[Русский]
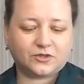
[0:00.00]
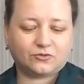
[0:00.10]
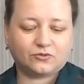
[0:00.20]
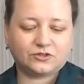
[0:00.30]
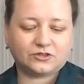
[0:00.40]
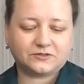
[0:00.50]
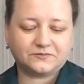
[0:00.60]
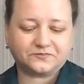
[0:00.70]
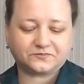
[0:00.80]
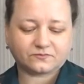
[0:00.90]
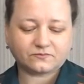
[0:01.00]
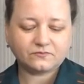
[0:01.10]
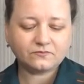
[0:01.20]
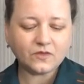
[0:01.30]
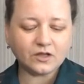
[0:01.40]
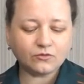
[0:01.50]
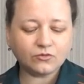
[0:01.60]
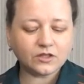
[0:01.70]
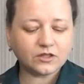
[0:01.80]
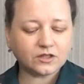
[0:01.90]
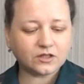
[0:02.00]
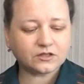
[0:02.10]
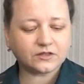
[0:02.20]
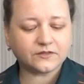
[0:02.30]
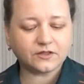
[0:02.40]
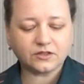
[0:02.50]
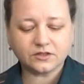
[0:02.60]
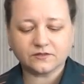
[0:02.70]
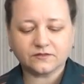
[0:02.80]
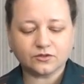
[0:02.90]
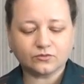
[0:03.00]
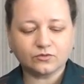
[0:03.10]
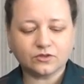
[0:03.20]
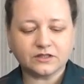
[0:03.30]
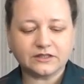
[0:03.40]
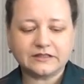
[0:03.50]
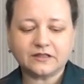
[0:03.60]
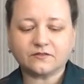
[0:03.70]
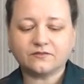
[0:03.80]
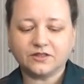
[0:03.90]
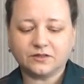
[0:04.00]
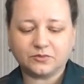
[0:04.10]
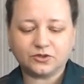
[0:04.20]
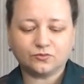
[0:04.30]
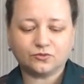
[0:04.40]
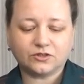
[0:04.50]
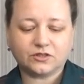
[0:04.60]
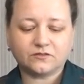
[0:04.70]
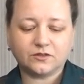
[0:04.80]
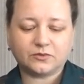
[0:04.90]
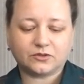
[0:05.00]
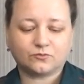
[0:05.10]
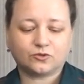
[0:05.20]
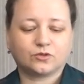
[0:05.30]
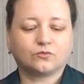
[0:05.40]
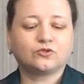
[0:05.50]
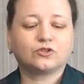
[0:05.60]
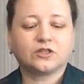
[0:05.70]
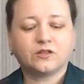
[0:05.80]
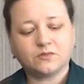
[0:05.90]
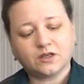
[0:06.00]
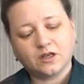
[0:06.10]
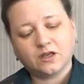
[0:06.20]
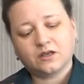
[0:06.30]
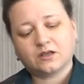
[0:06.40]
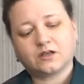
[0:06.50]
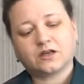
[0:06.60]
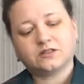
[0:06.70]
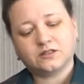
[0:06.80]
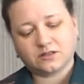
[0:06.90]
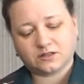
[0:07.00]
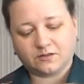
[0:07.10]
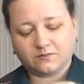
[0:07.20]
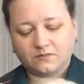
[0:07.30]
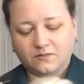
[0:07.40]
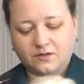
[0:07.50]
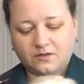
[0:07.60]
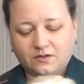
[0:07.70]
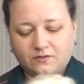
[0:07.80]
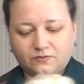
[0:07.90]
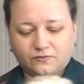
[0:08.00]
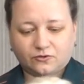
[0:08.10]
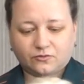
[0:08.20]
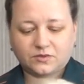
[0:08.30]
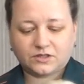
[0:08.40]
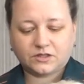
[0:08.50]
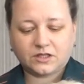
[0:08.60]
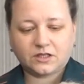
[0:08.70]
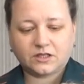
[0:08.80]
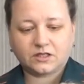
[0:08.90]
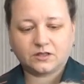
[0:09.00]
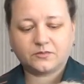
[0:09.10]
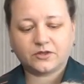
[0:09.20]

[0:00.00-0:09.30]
приходят голенькие. Это виниловые куклы игровые. Почему игровые? Потому что можно ими играть деткам. Вот в таком состоянии они